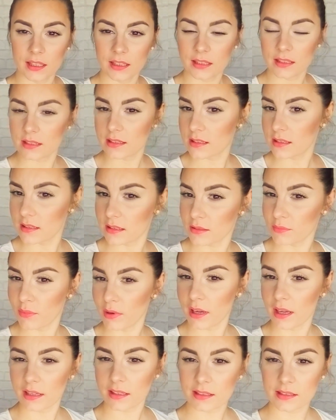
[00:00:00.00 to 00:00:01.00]
Jest
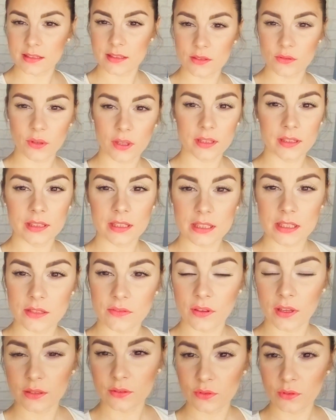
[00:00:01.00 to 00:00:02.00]
bardzo ładne
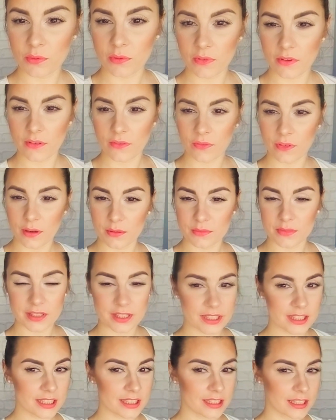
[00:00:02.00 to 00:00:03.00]
światło, powiem Wam,
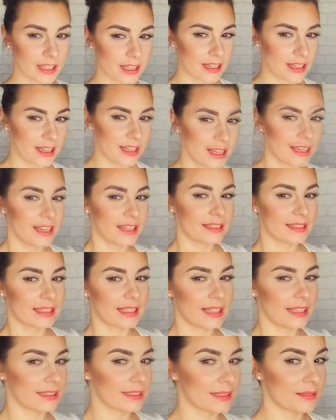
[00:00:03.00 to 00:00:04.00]
jeszcze na
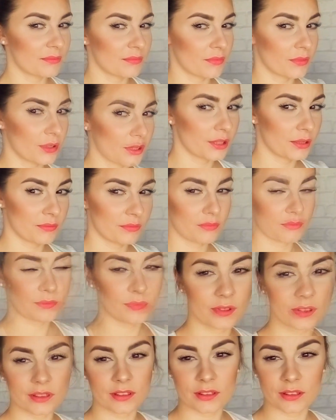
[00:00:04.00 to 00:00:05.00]
tle tym
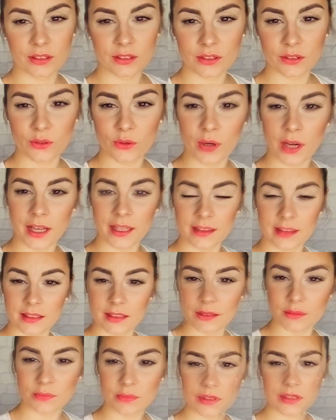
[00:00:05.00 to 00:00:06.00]
moim e,
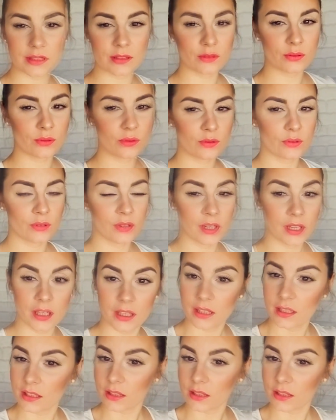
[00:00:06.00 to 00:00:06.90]
kuchennym z tyłu.